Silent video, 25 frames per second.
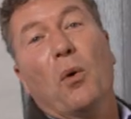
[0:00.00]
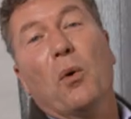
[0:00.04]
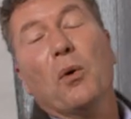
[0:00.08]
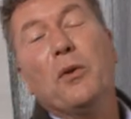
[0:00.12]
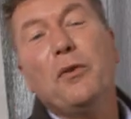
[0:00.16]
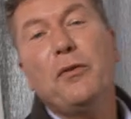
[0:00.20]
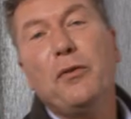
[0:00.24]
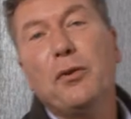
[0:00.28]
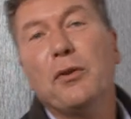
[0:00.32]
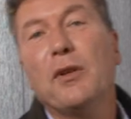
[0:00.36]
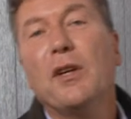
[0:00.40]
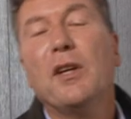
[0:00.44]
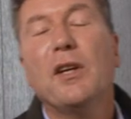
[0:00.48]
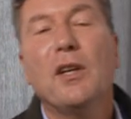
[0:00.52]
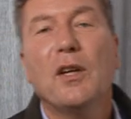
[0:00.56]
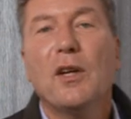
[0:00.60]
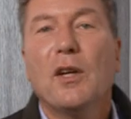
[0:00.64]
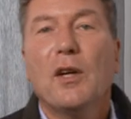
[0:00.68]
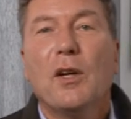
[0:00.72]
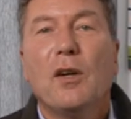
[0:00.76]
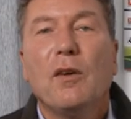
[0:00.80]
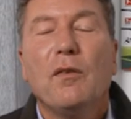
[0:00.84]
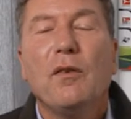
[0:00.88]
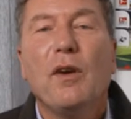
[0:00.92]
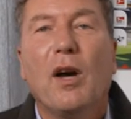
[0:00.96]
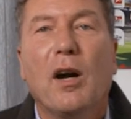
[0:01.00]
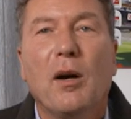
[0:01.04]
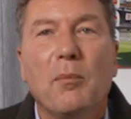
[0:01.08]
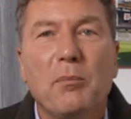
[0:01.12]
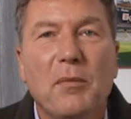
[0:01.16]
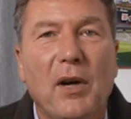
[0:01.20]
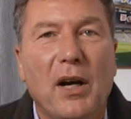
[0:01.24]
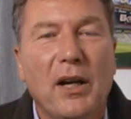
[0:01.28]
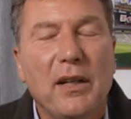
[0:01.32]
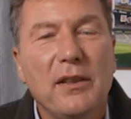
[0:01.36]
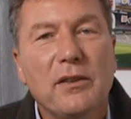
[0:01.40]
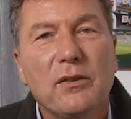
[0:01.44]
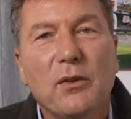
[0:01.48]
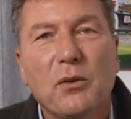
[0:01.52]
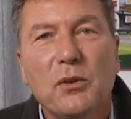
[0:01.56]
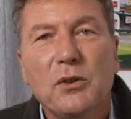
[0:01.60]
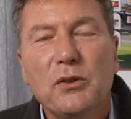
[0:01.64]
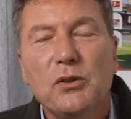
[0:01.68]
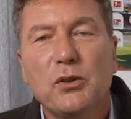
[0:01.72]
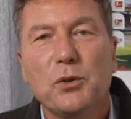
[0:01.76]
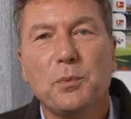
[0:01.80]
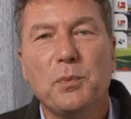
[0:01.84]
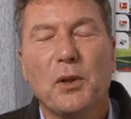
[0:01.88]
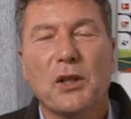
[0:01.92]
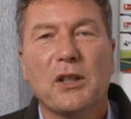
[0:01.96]
Und wir haben einen neuen
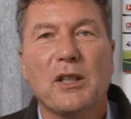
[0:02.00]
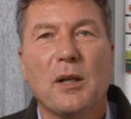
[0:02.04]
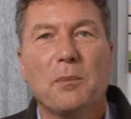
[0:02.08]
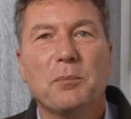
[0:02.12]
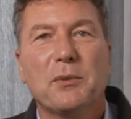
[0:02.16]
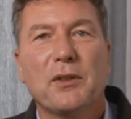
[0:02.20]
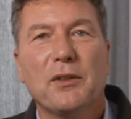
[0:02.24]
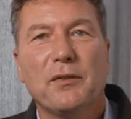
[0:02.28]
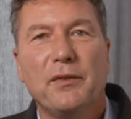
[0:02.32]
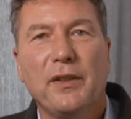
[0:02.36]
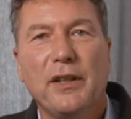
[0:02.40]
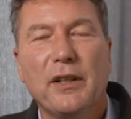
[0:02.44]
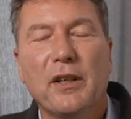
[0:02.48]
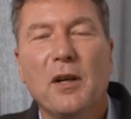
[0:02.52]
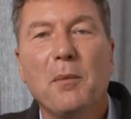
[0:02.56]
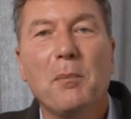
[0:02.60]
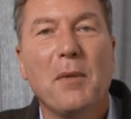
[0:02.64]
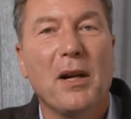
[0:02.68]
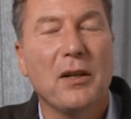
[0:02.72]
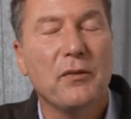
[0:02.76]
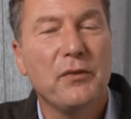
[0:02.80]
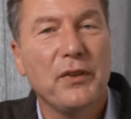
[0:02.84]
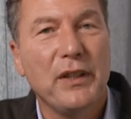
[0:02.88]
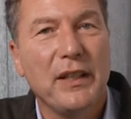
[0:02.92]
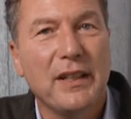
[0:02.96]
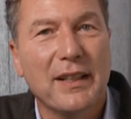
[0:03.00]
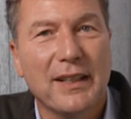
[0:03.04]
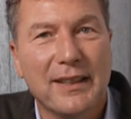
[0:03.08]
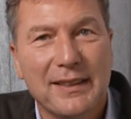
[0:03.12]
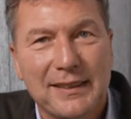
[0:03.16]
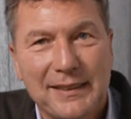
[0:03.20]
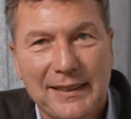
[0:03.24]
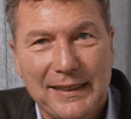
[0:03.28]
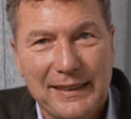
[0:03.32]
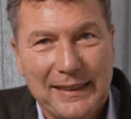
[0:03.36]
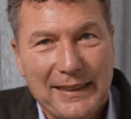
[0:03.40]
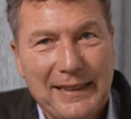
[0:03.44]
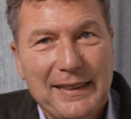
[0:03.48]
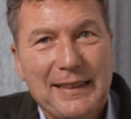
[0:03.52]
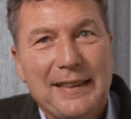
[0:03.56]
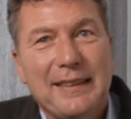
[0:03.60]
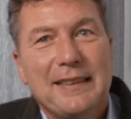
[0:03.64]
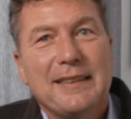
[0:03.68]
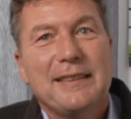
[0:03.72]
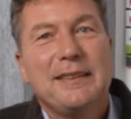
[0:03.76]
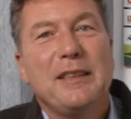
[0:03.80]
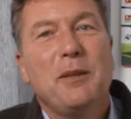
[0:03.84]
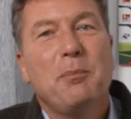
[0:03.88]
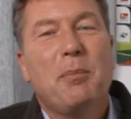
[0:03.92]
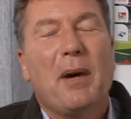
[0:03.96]
Supercup-Gewinner. Mal wieder
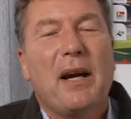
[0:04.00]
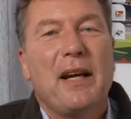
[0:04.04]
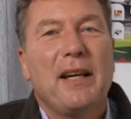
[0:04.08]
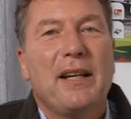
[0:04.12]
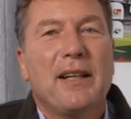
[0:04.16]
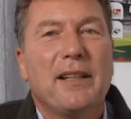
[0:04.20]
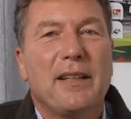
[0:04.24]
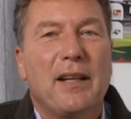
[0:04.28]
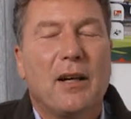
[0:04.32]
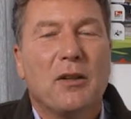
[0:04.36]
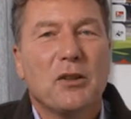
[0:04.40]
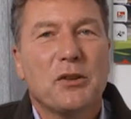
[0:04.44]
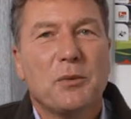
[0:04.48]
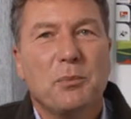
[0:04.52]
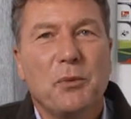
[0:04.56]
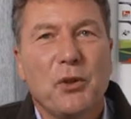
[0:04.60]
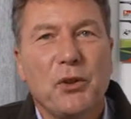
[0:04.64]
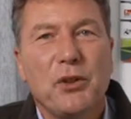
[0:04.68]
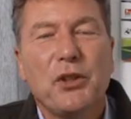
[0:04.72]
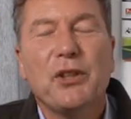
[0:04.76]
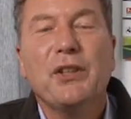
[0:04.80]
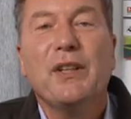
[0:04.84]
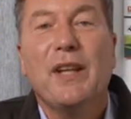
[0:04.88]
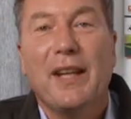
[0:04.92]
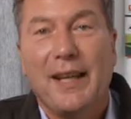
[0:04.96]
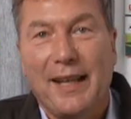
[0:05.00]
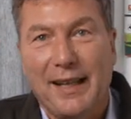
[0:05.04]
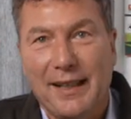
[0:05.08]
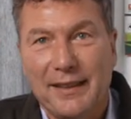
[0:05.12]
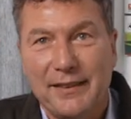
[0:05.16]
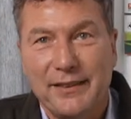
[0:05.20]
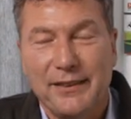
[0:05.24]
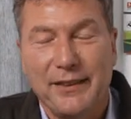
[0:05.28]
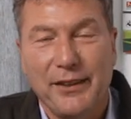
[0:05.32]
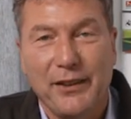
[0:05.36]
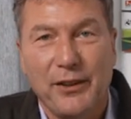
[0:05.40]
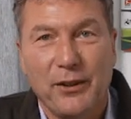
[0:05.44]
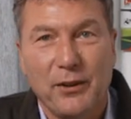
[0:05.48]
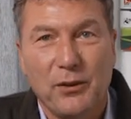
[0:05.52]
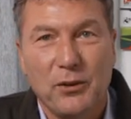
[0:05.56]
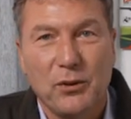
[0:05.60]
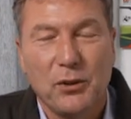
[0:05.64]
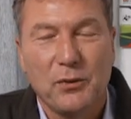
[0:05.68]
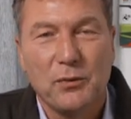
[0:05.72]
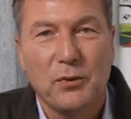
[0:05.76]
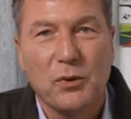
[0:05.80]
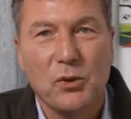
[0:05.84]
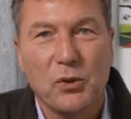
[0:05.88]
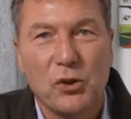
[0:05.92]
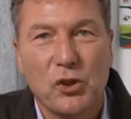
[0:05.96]
die Bayern aus München. Herzlichen
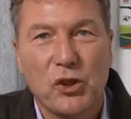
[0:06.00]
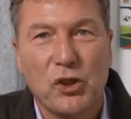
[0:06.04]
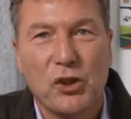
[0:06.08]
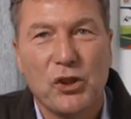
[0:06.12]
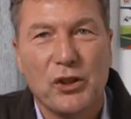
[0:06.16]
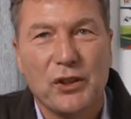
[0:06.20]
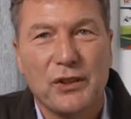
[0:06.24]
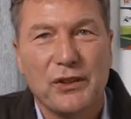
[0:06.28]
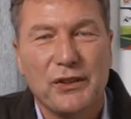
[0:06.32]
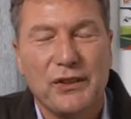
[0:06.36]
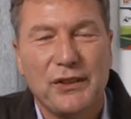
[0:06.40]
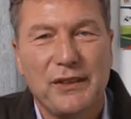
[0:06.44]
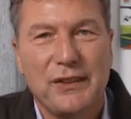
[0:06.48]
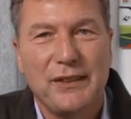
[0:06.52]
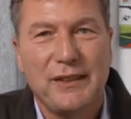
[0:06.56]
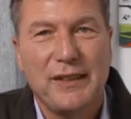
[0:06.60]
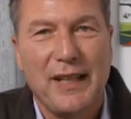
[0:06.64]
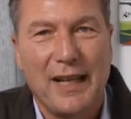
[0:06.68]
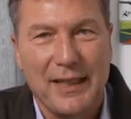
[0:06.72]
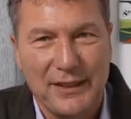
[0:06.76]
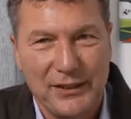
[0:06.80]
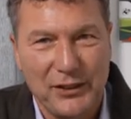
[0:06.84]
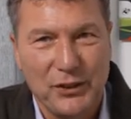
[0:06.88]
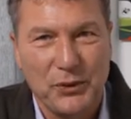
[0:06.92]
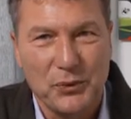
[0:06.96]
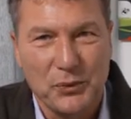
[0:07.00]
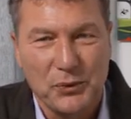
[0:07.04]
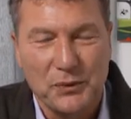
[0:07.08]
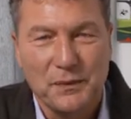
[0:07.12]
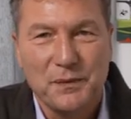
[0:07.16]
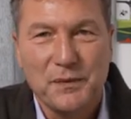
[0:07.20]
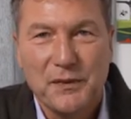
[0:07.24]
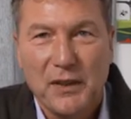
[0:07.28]
Glückwunsch dazu.